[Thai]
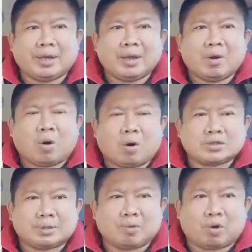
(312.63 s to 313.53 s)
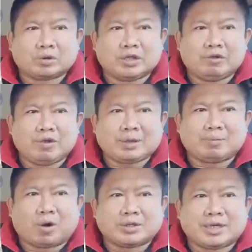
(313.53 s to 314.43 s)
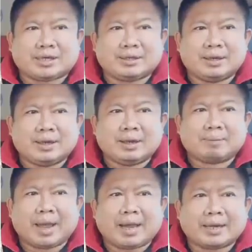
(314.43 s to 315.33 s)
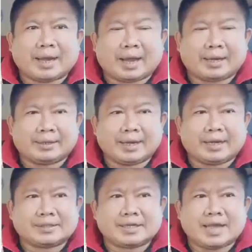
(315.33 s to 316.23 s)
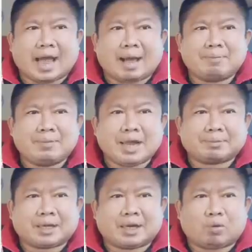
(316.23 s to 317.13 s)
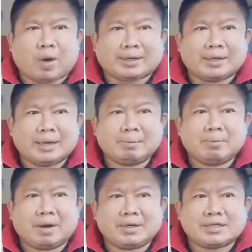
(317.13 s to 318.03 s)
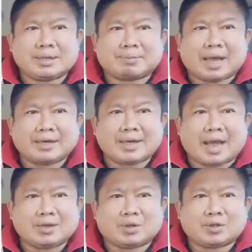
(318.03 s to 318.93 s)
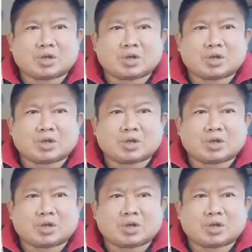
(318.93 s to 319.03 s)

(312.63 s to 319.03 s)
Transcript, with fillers: 2566ที่วิกหมอชิดแพ้คะแนน เด่นสยามเหลี่ยมธนวัฒน์เมื่อวันที่ 10 กันยายน